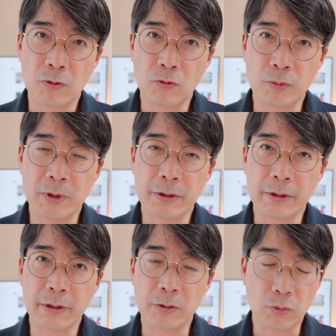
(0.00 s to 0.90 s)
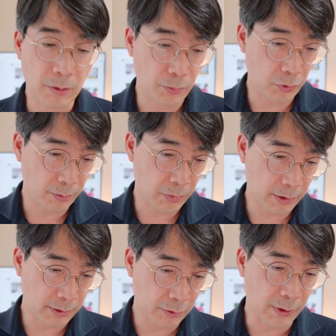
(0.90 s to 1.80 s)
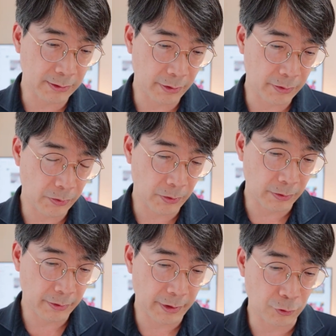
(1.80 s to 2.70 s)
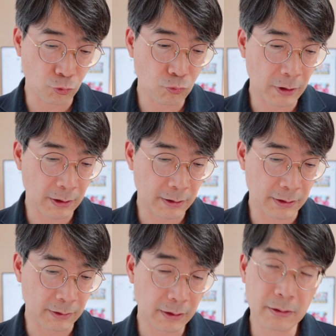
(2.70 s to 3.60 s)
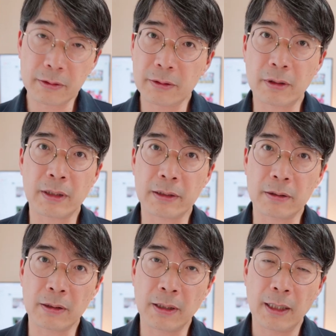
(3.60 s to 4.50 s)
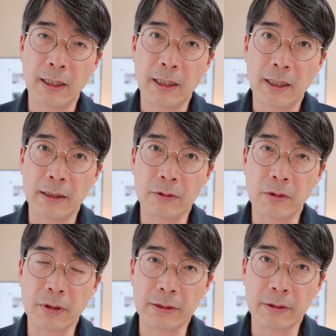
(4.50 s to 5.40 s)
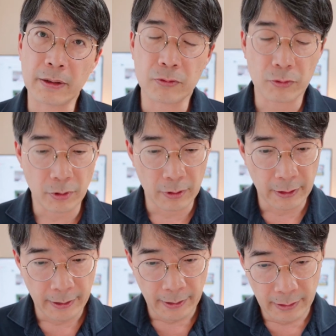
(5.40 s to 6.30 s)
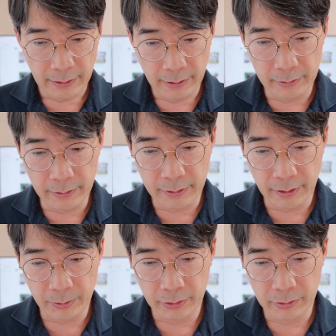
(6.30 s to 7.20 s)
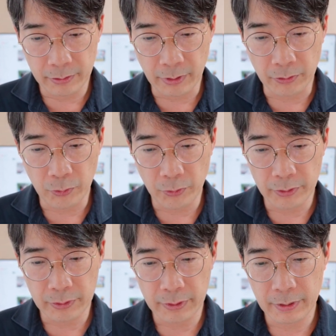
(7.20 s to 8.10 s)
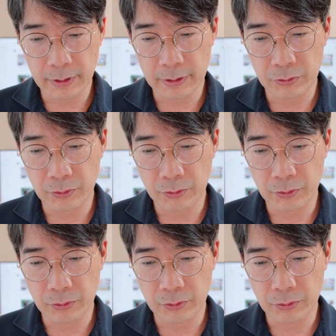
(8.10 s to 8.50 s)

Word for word: 국민적인 애도가 필요합니다. 그 과정에서 대중문화가 진짜 큰 역할을 하는 것 같더라고요. 예를 들자면 전도연 씨가